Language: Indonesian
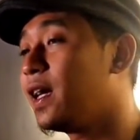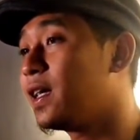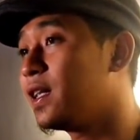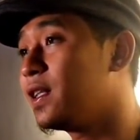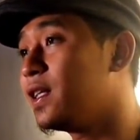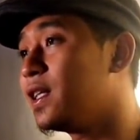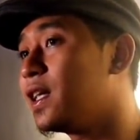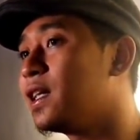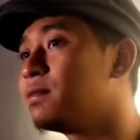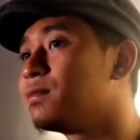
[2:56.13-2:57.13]
yang
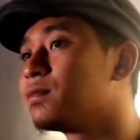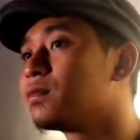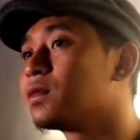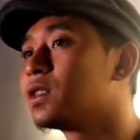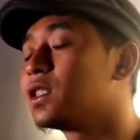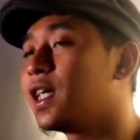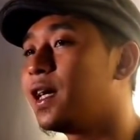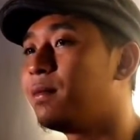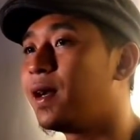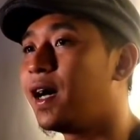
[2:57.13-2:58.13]
nantinya
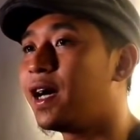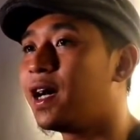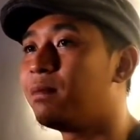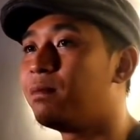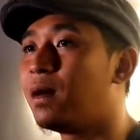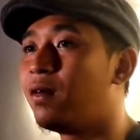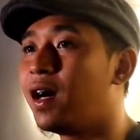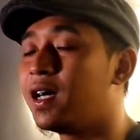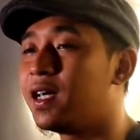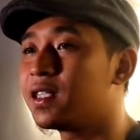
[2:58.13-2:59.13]
saya berharap
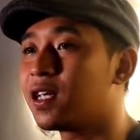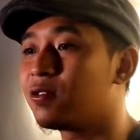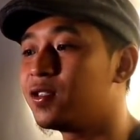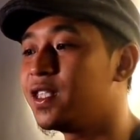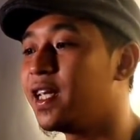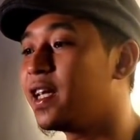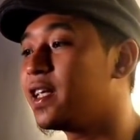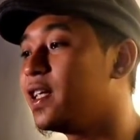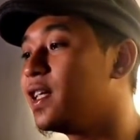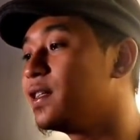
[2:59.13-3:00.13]
bahwa ada satu
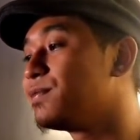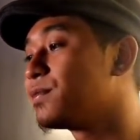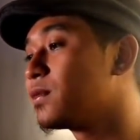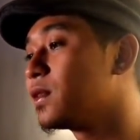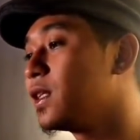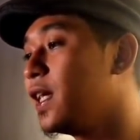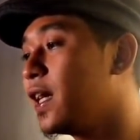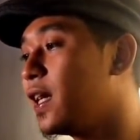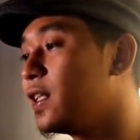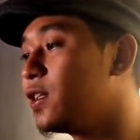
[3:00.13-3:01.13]
sinergi
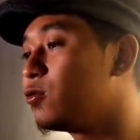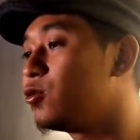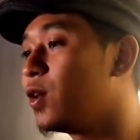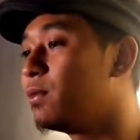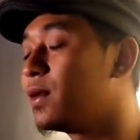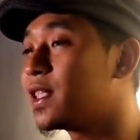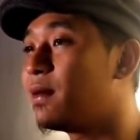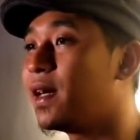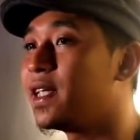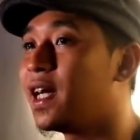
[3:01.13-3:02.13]
yang nanti tujuan
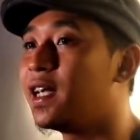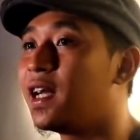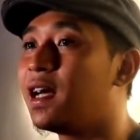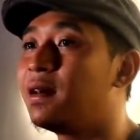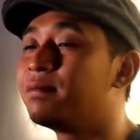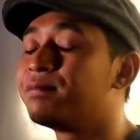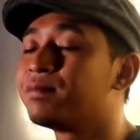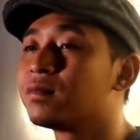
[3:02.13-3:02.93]
bersamanya adalah